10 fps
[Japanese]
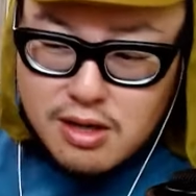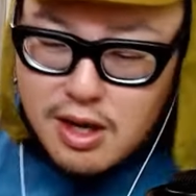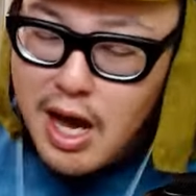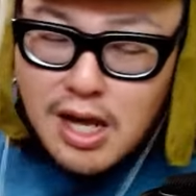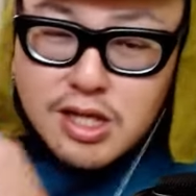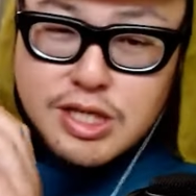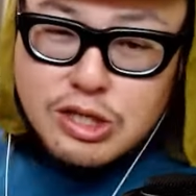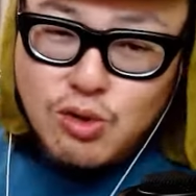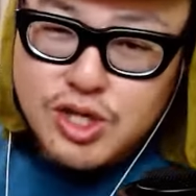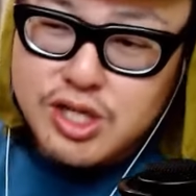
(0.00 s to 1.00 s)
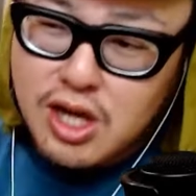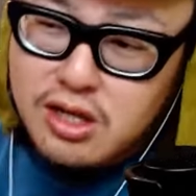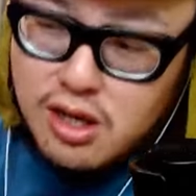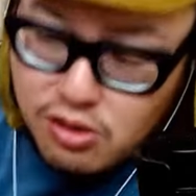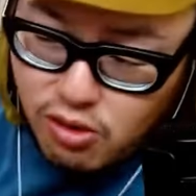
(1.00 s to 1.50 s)
いや、アンチ巨人じゃな
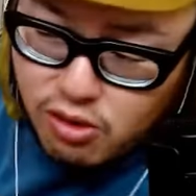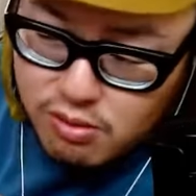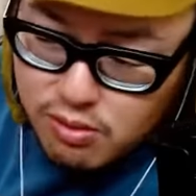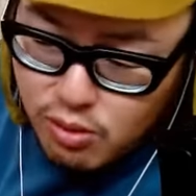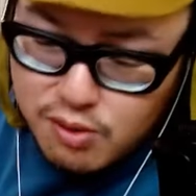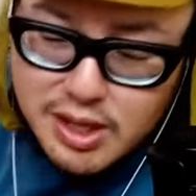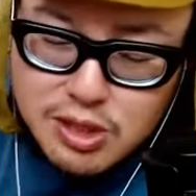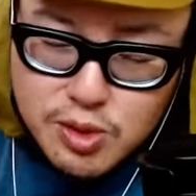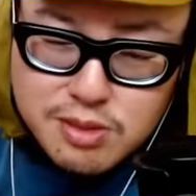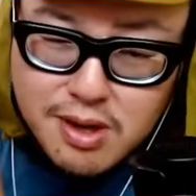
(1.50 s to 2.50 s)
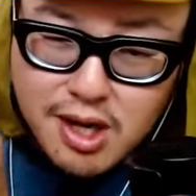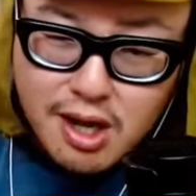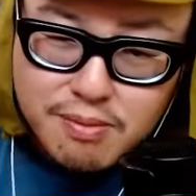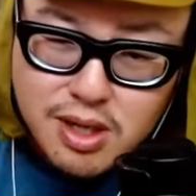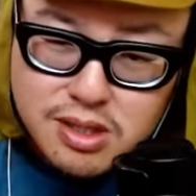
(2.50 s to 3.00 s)
いんだけど、俺は広島
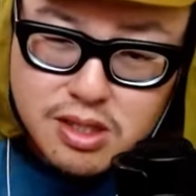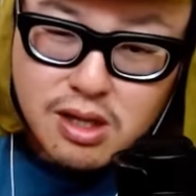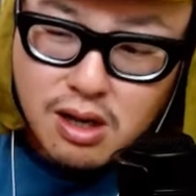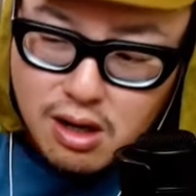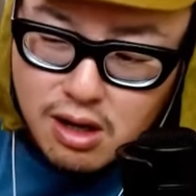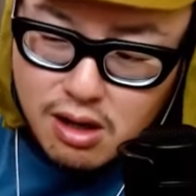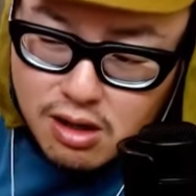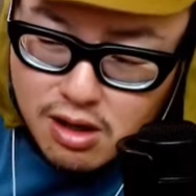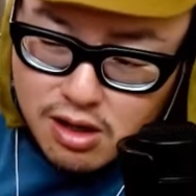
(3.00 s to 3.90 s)
カープが好きだから、